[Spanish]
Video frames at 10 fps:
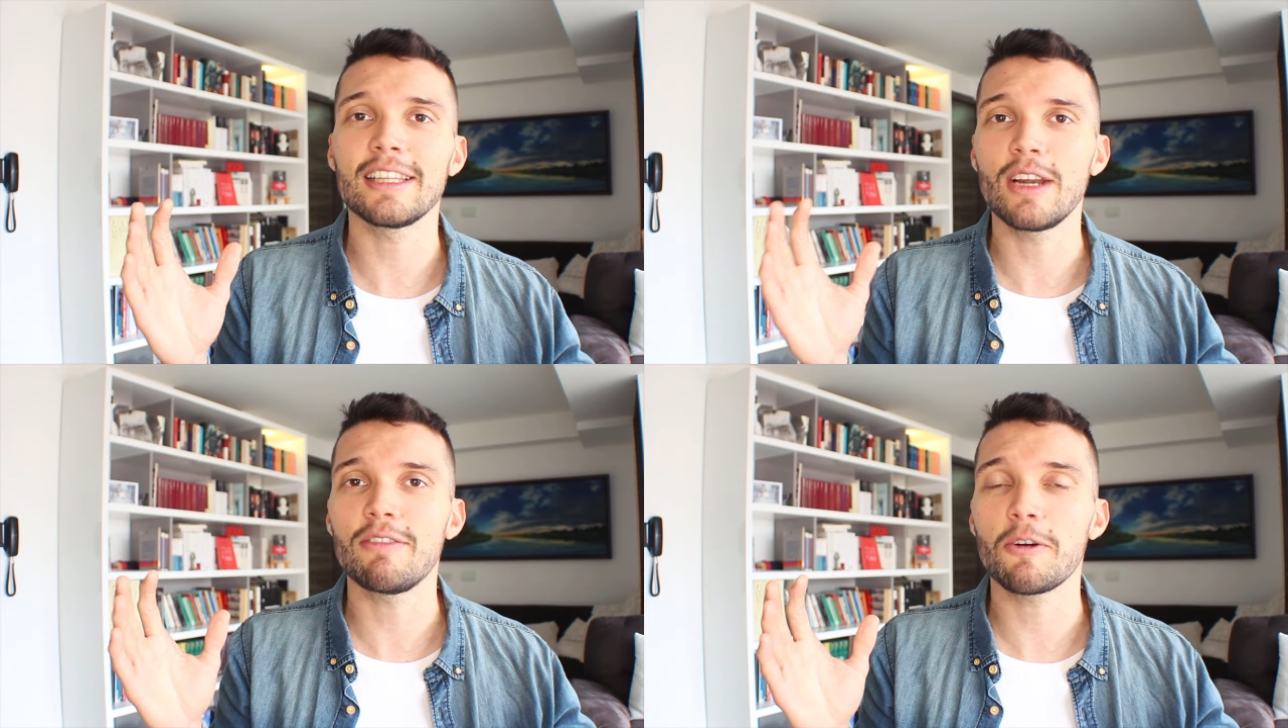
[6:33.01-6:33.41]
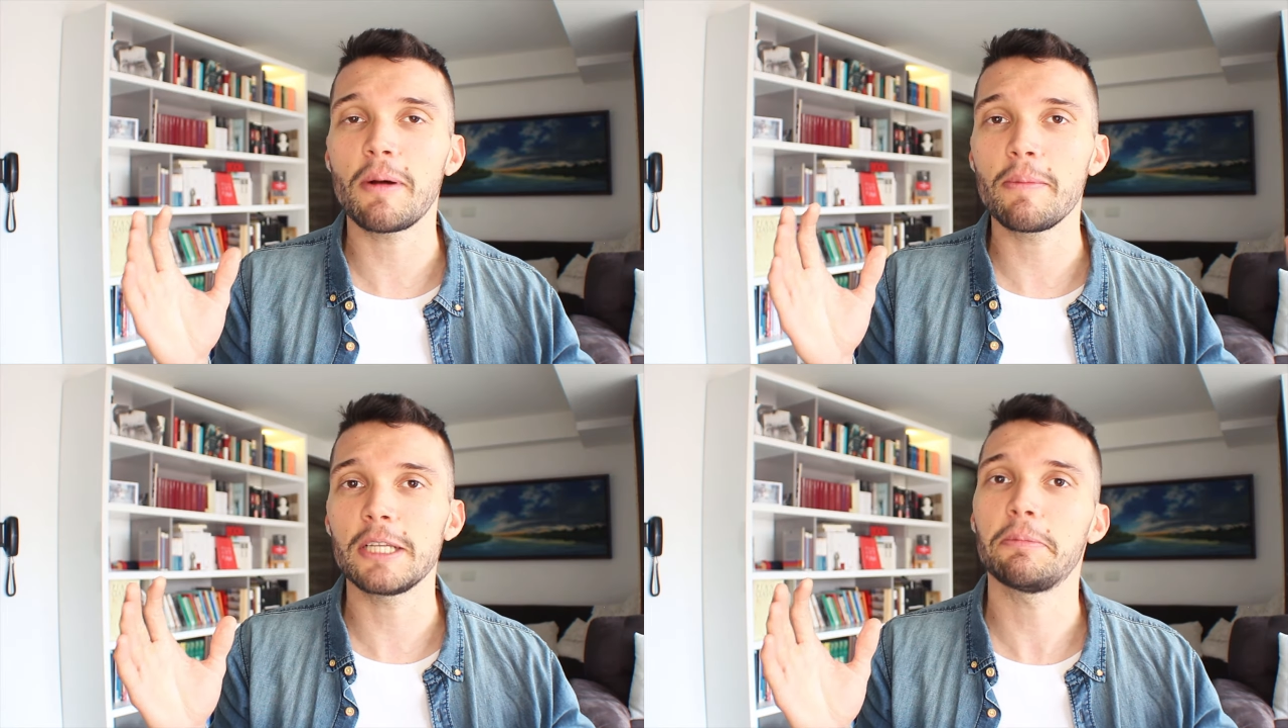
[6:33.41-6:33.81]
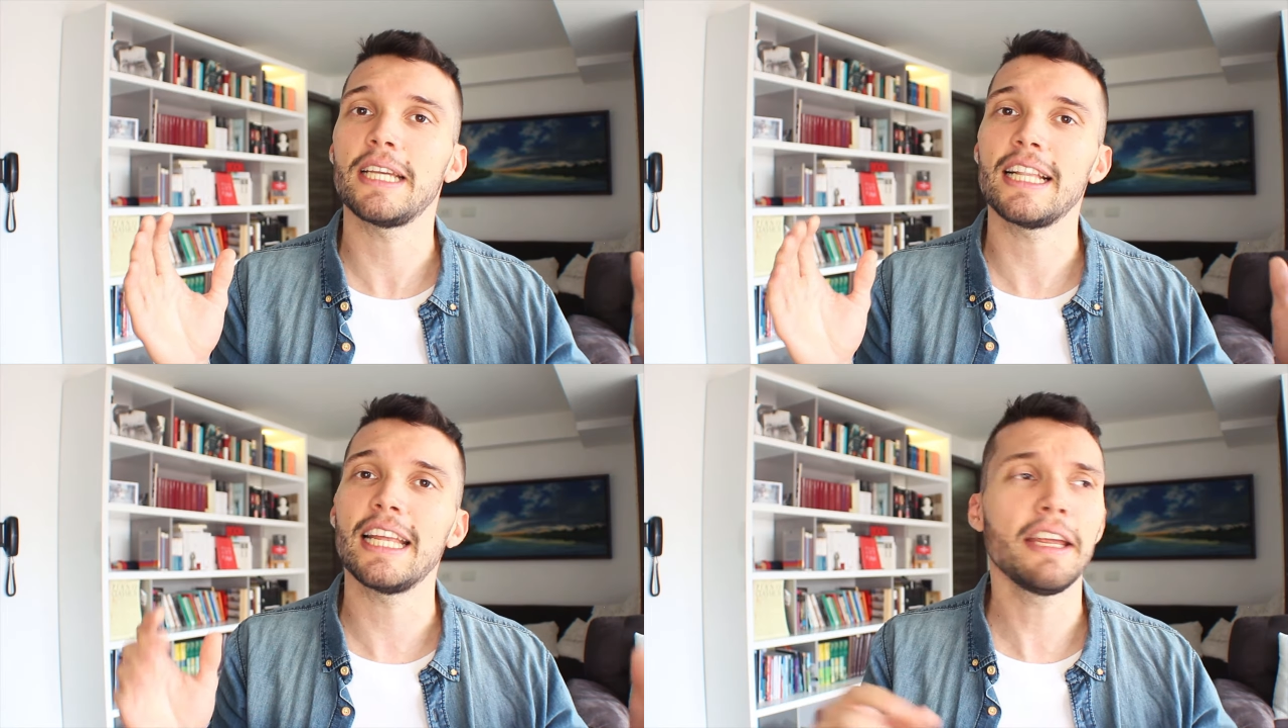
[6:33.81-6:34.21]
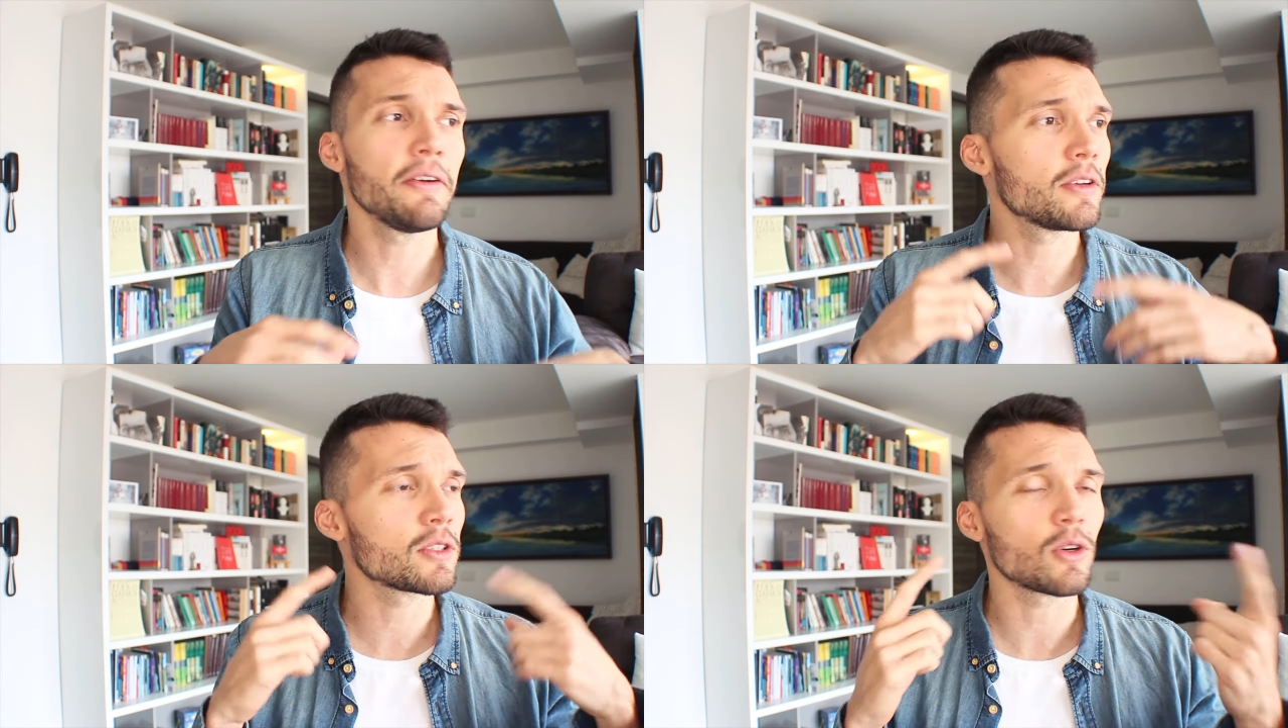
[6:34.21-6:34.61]
de una forma muy especial de
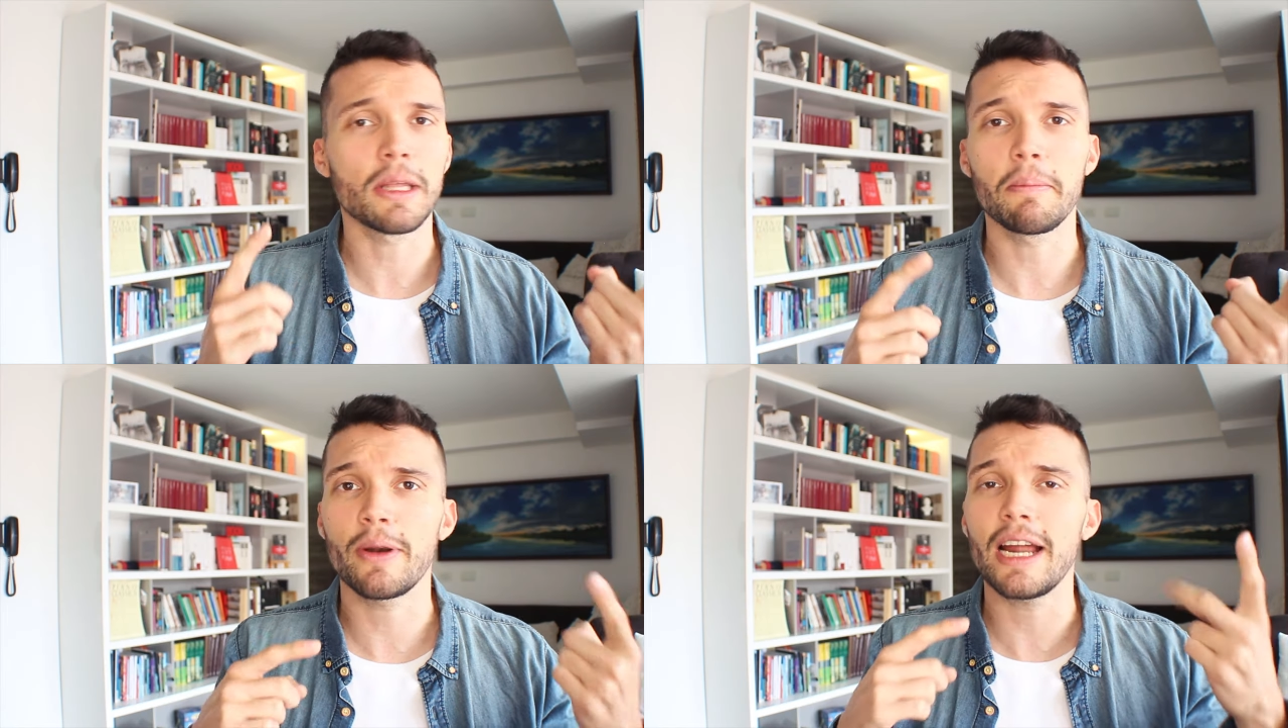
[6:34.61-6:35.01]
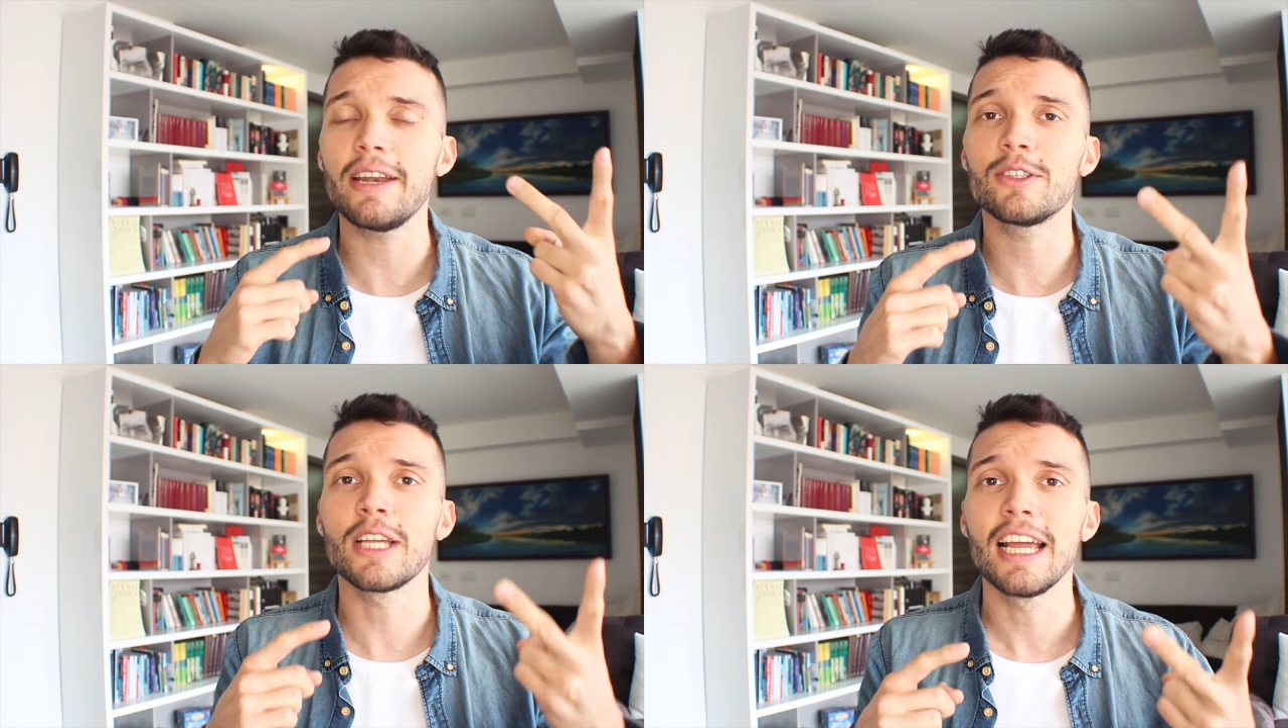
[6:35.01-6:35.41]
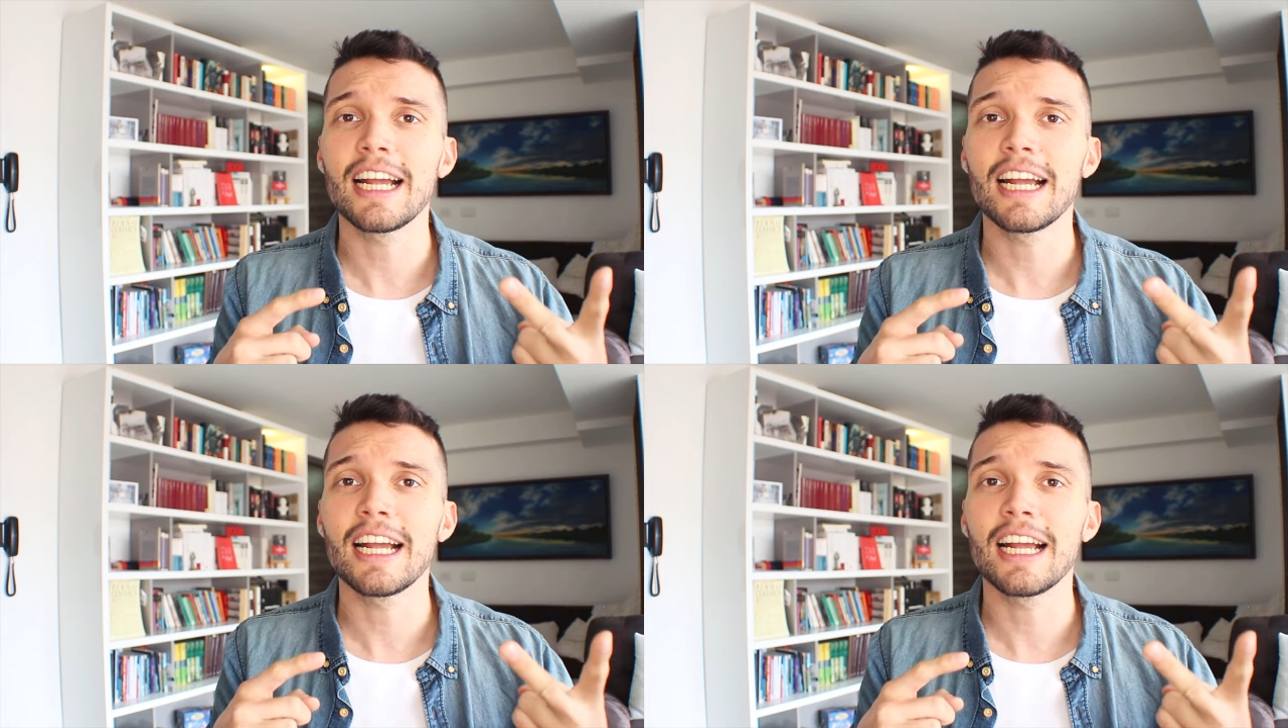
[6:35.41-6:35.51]
libros contemporáneos,